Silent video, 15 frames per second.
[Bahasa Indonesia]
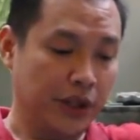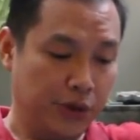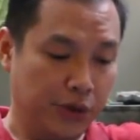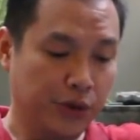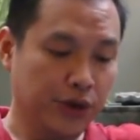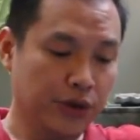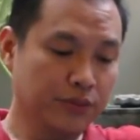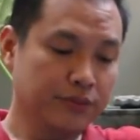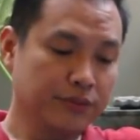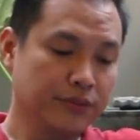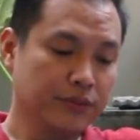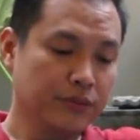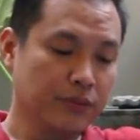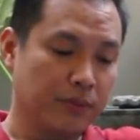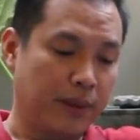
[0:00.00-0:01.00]
tidur,
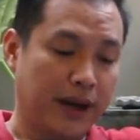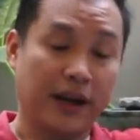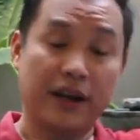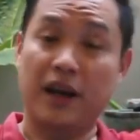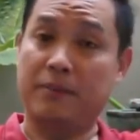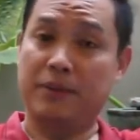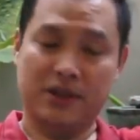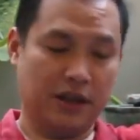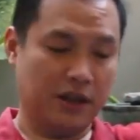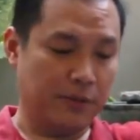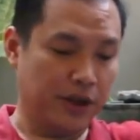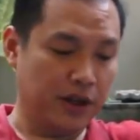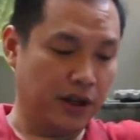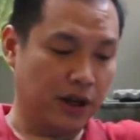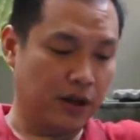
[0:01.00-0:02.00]
barang yang bisa
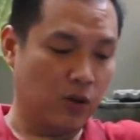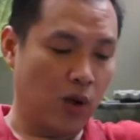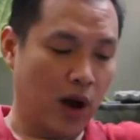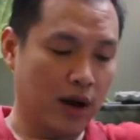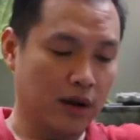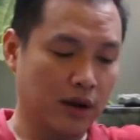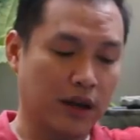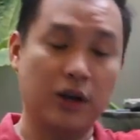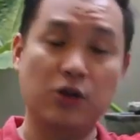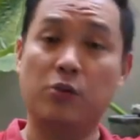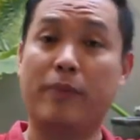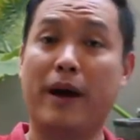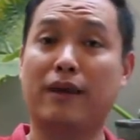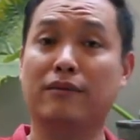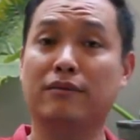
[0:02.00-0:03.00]
dibeli dengan uang,
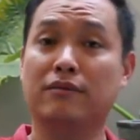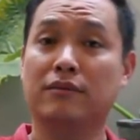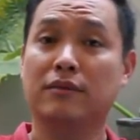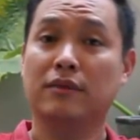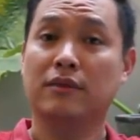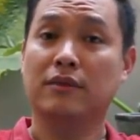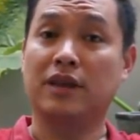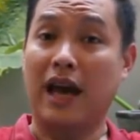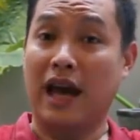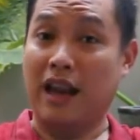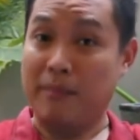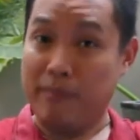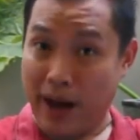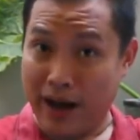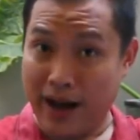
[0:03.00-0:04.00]
kehidupan di
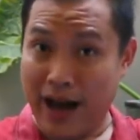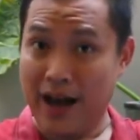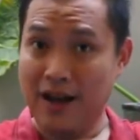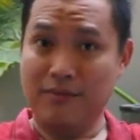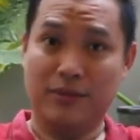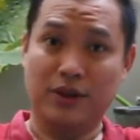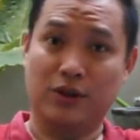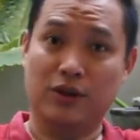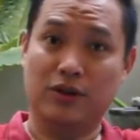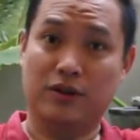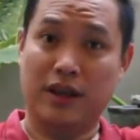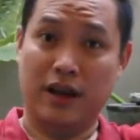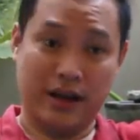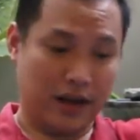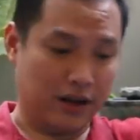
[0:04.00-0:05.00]
alam baka menurut
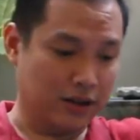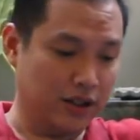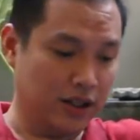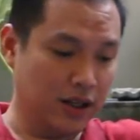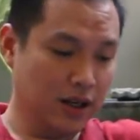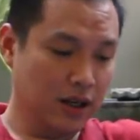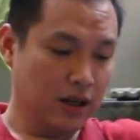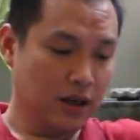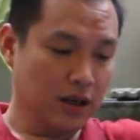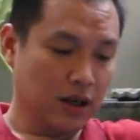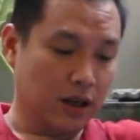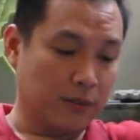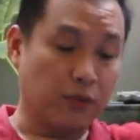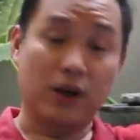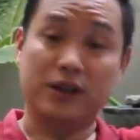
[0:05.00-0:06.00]
Dale Carnegie,
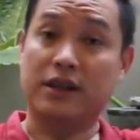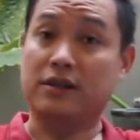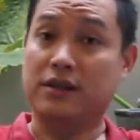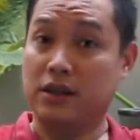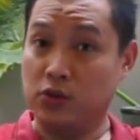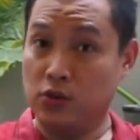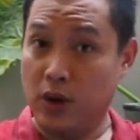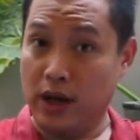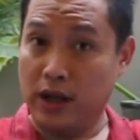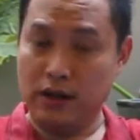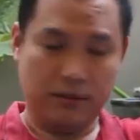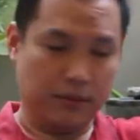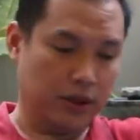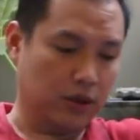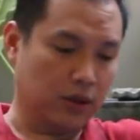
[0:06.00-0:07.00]
kepuasan
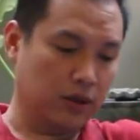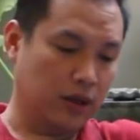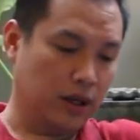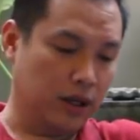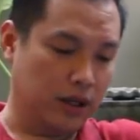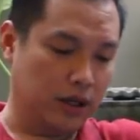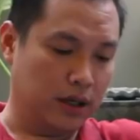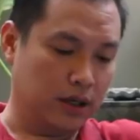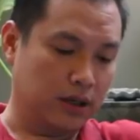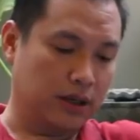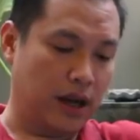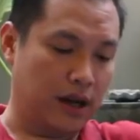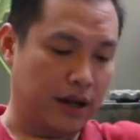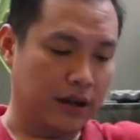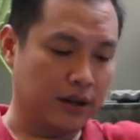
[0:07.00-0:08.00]
seksual menurut uh, eh,
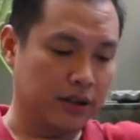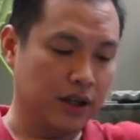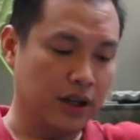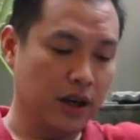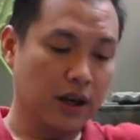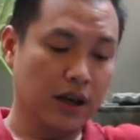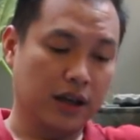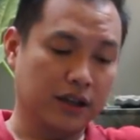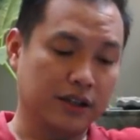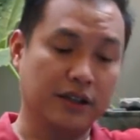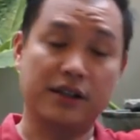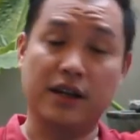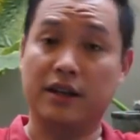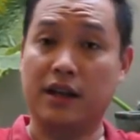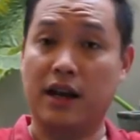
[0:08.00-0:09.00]
Dale Carnegie,
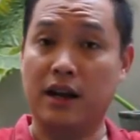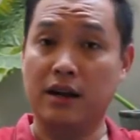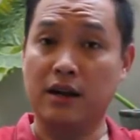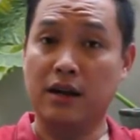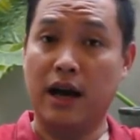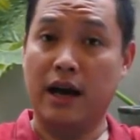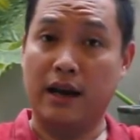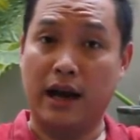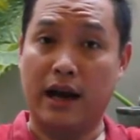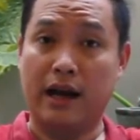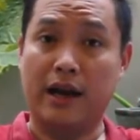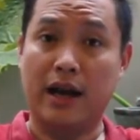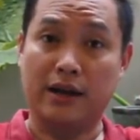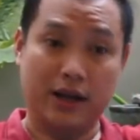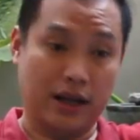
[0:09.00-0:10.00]
kesejahteraan
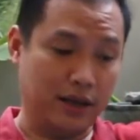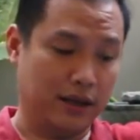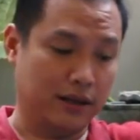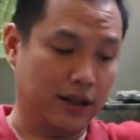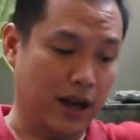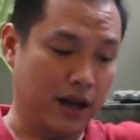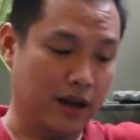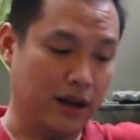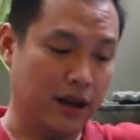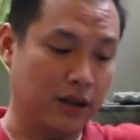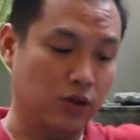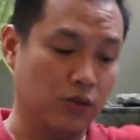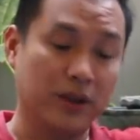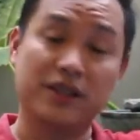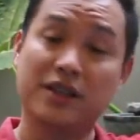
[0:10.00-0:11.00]
anak-anak dan yang terakhir
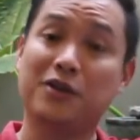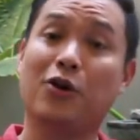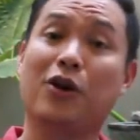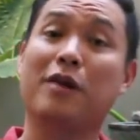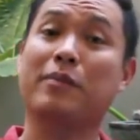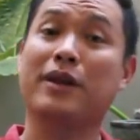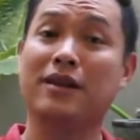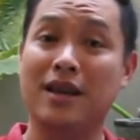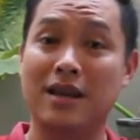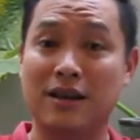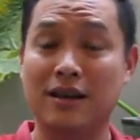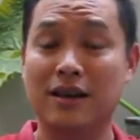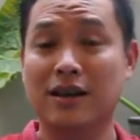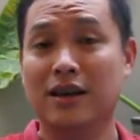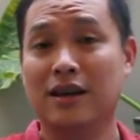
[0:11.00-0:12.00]
yaitu menjadi orang penting.